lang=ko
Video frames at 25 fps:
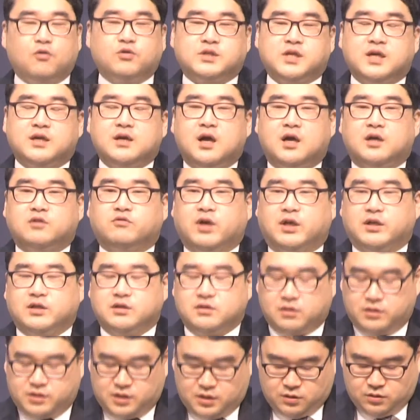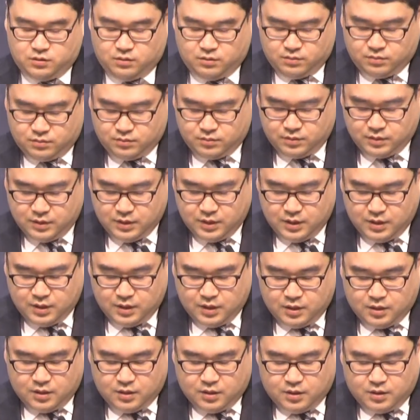생각이 되는 것이죠.
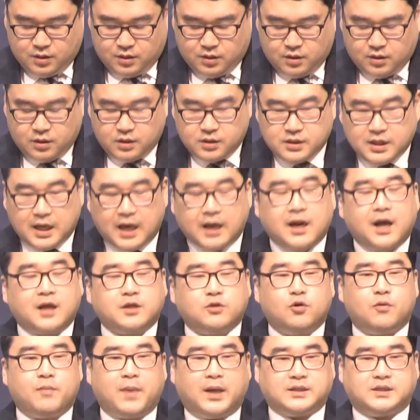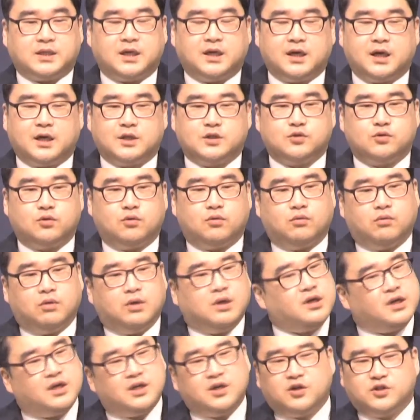사라도 마찬가지로
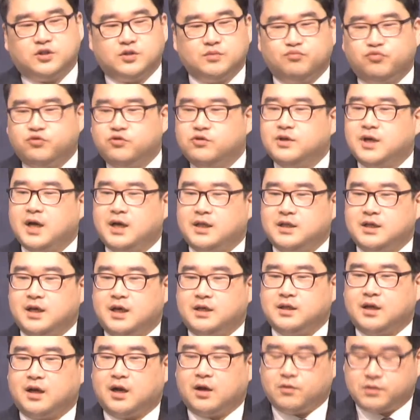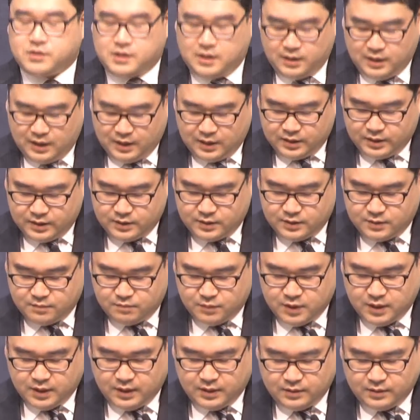그것은 불가능하다라고 생각을 했습니다.